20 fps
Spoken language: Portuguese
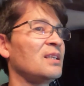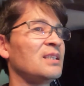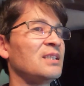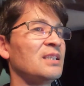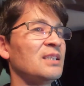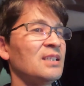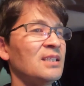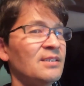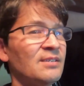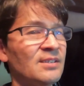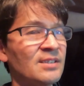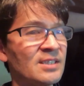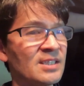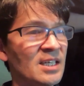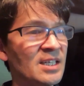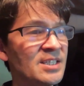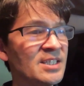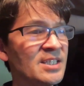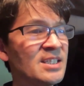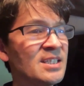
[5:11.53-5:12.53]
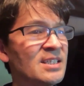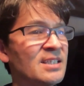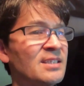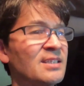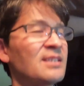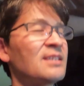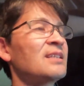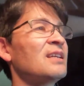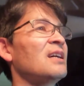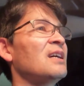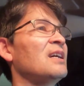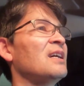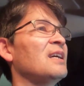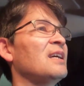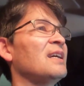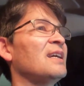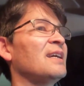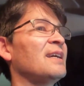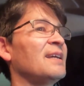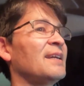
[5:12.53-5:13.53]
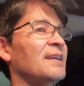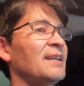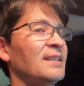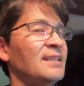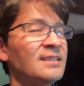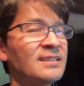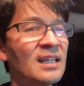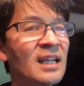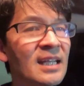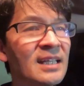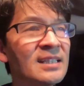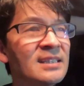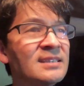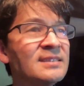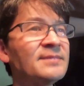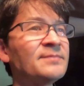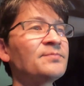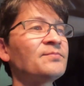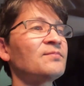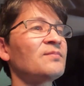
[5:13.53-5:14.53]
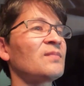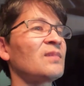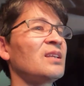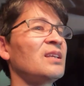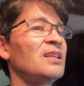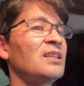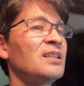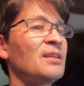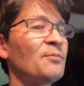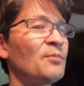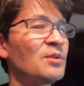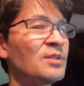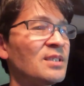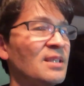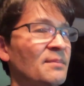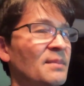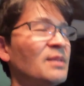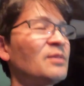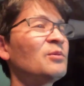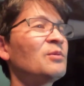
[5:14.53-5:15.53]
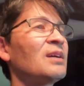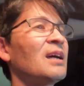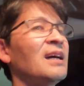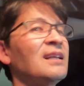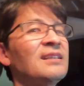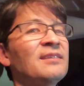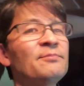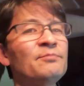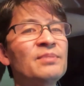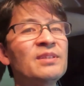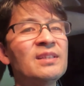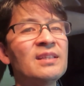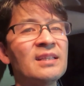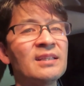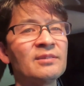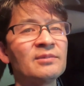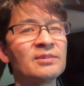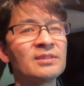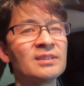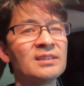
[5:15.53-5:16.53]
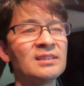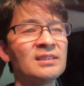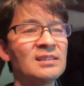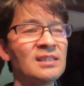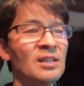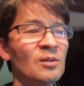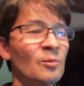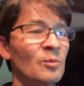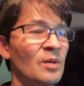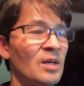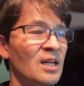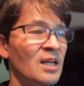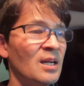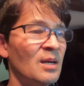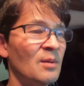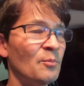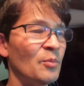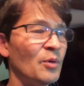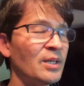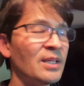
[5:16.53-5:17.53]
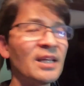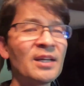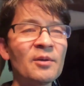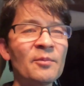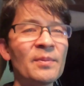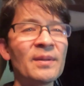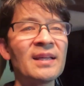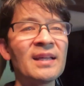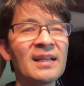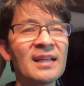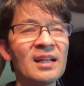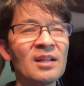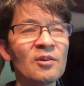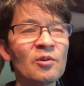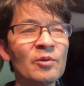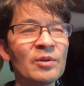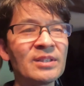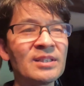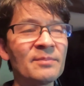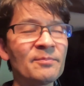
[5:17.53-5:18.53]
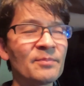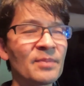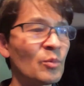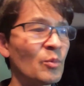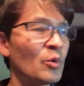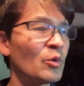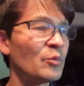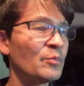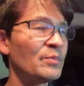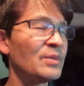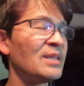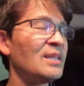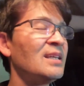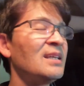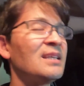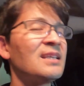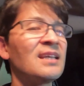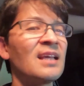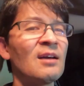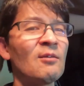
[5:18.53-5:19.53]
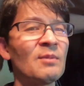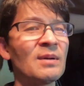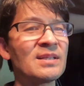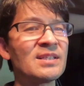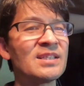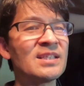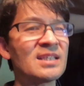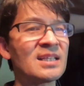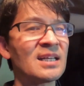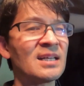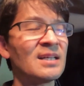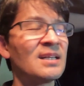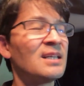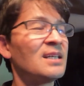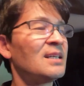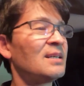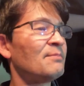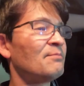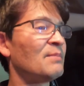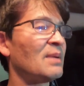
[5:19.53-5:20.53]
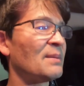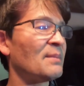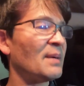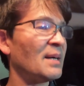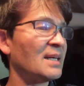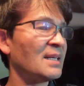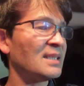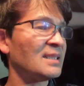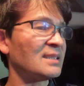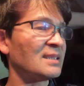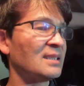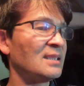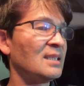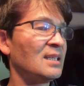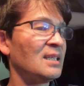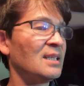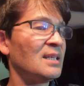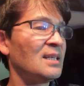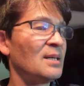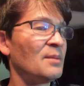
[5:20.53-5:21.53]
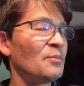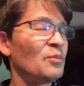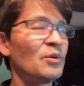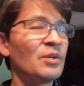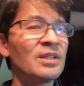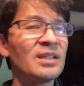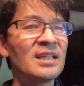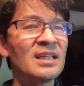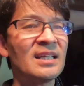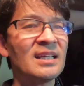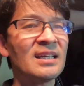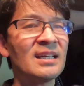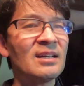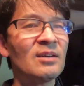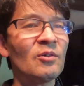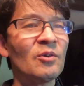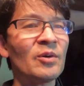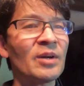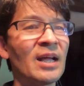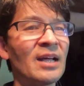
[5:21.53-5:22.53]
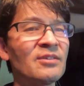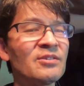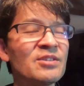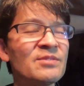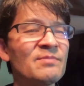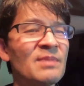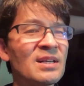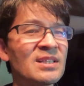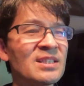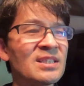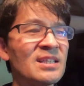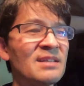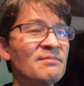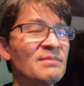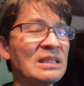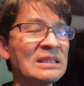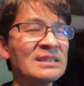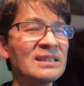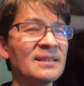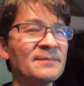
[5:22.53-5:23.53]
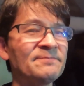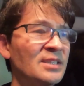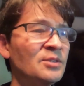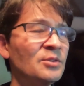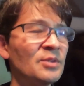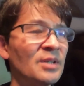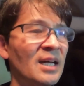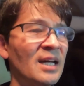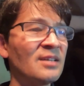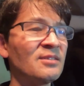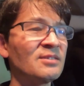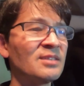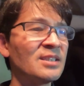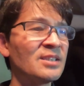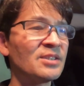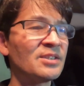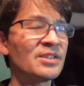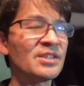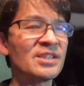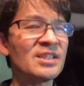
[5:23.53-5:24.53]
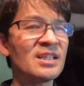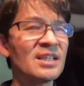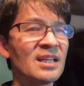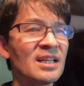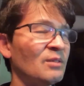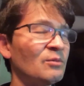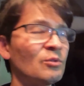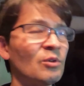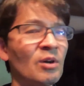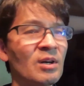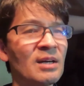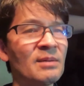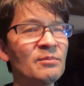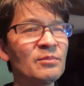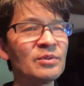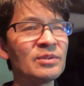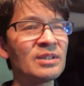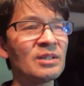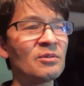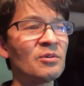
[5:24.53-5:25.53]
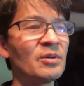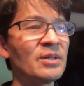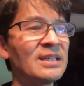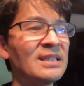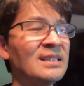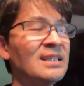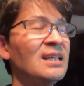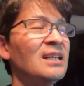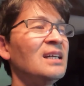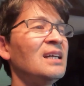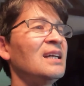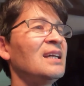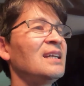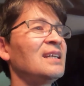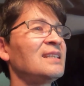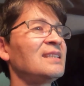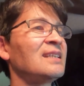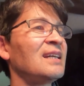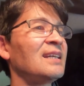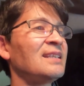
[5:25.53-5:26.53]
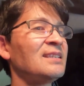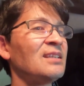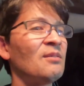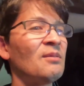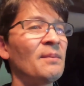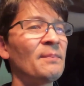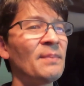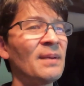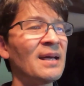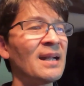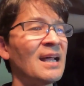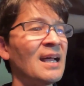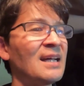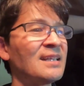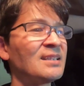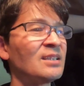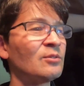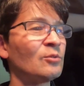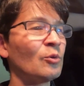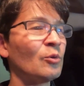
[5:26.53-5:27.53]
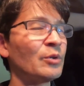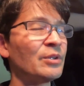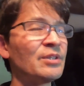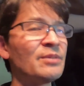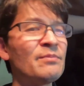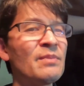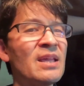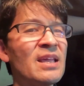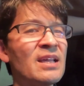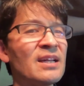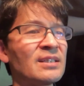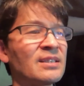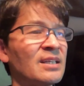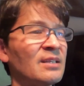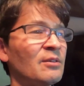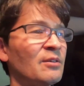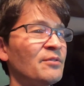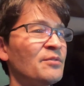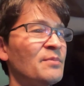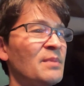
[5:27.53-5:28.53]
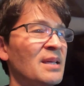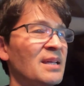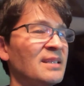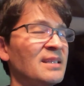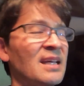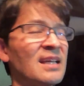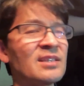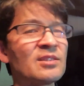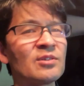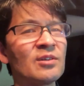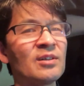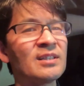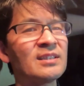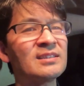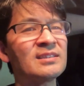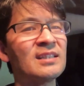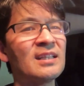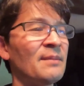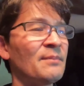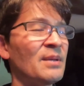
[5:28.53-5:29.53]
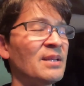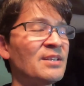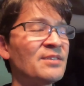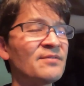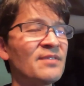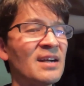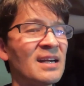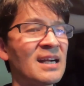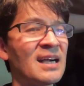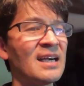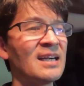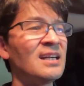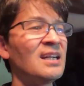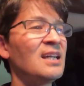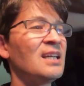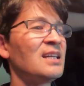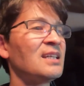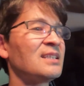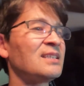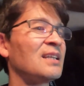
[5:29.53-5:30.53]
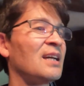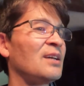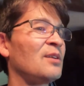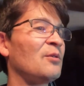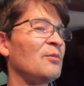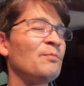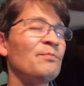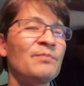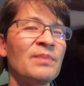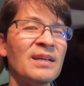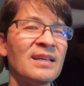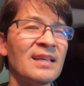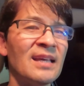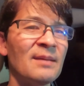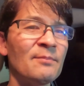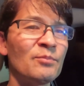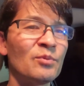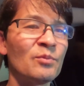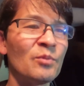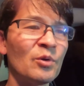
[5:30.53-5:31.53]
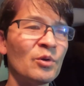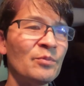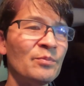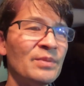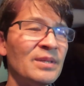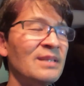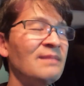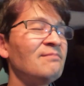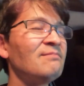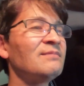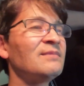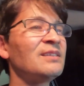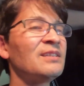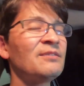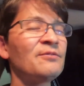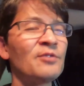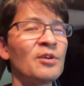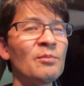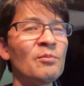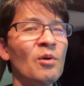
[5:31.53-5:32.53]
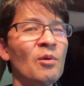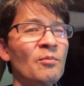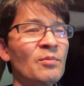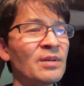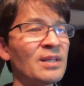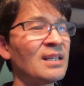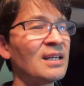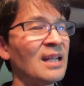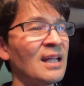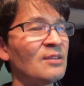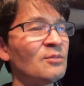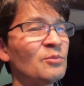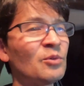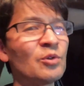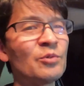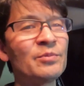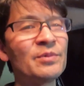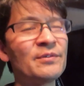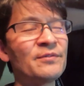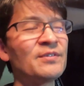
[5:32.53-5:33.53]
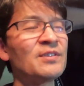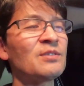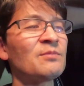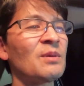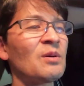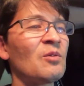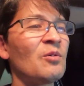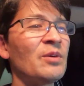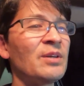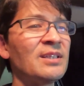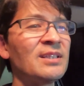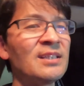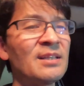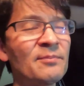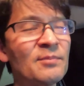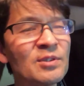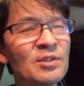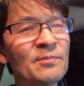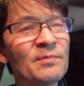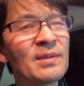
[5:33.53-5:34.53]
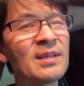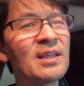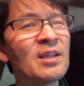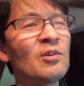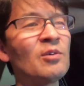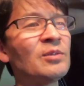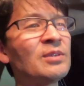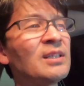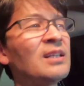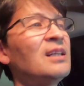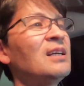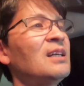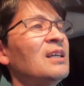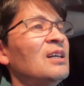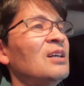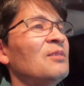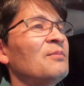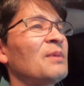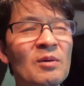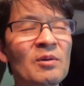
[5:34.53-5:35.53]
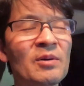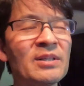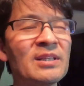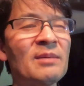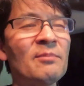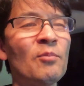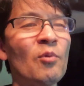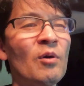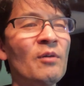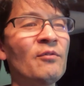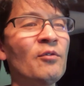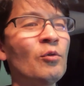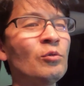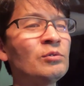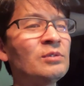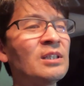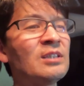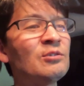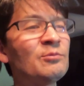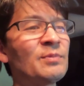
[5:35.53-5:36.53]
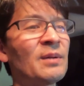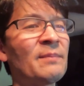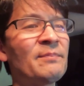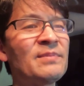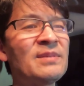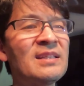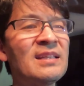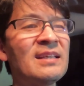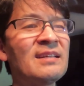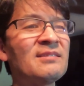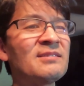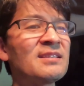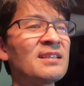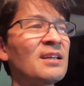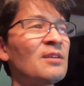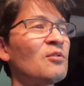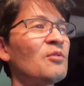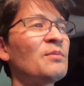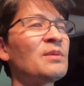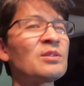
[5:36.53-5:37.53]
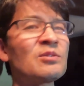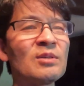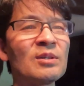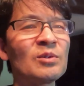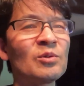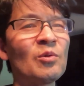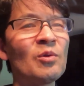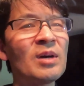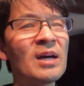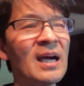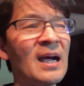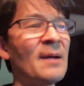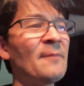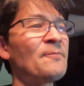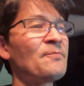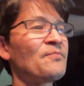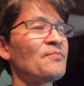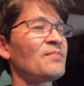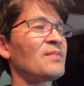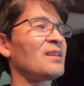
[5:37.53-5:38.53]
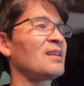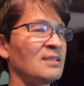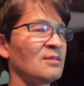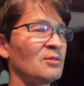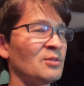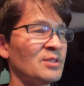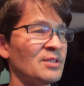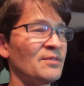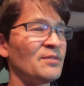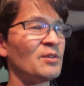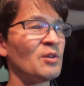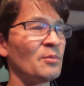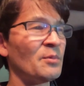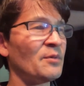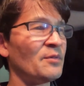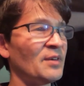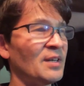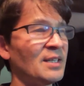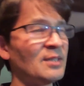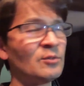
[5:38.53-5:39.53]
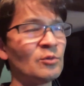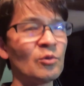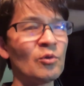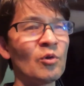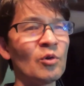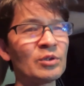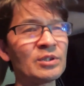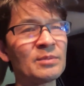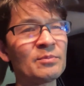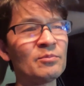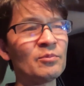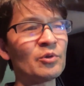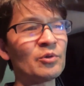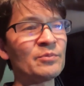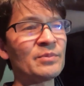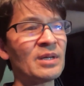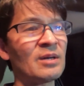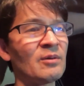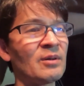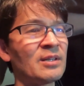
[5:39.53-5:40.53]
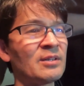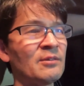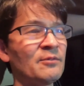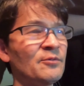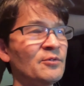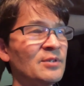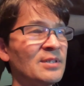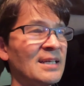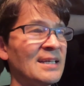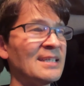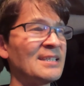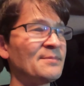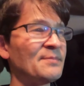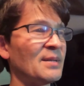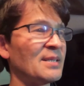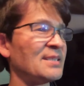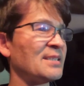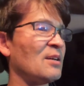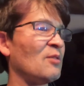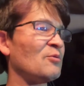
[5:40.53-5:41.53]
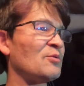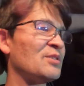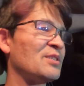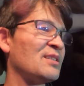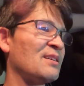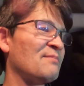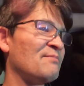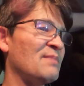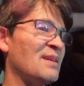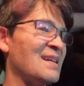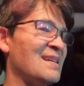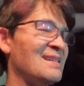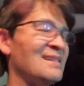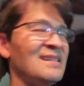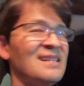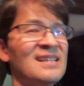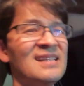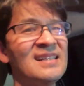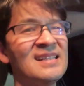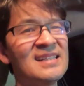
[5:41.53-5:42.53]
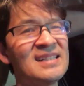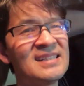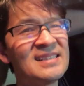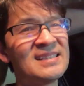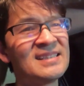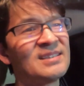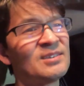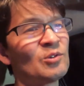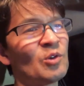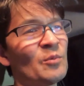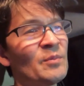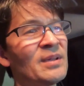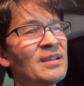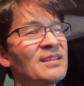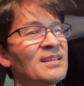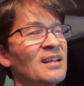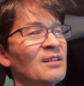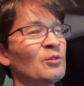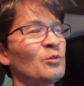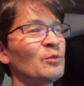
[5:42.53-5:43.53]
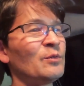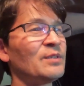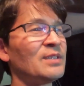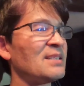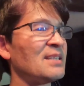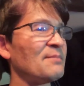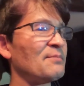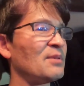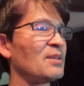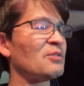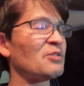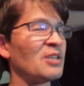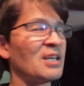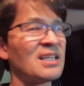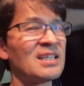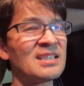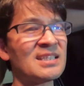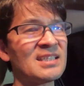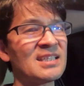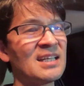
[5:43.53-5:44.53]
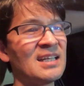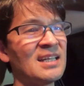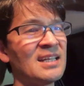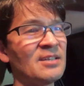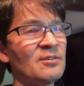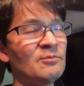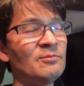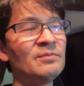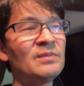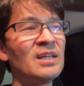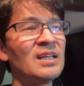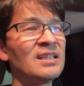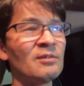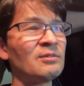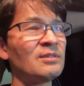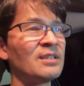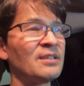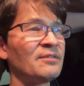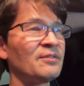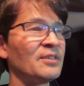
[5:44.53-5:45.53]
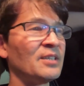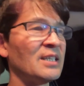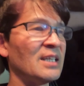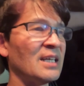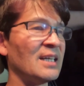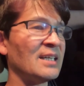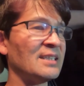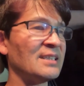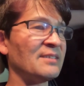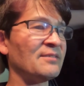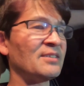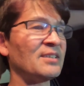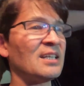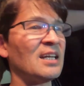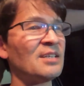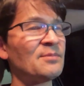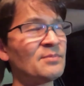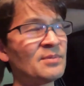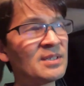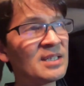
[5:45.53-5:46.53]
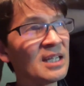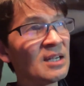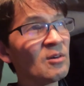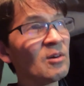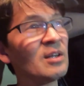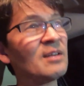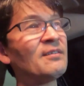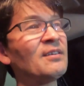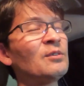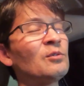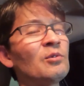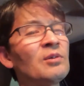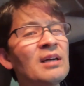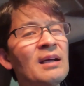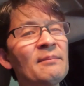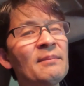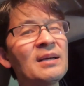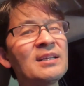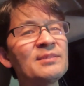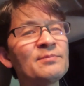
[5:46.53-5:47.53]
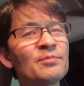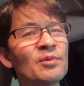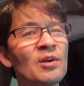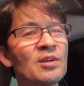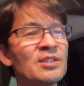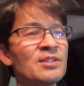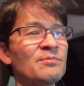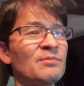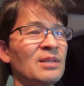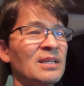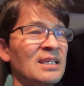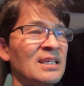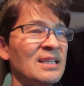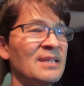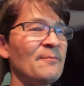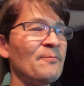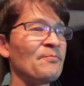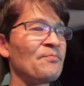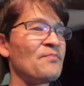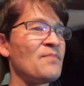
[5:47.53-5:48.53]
De Jardins, é, Itaim e depois na madrugada Pinheiros. Então, por que, que eu peguei aquela corrida pro Morumbi? Que é uma dica bem bacana porque horário de baixa demanda. Esse horário, nesse dia, não toca muita corrida e aí dá uma parada, 8 e meia até 9 e meia, 10 horas, ele é bem devagar. E aí eu peguei pro Morumbi, e foi bom porque lá no Morumbi fiz uma corrida, depois eu peguei outra, uma corrida boa voltando para Pinheiros e aí começou a tocar. Inclusive, como eu falei, tocou outra pro Morumbi agora, não fui esse para saúde também tomei na dúvida, mas é porque eu já cancelei um. Não deveria ir, na verdade, porque agora vai tocar mais próximo aqui.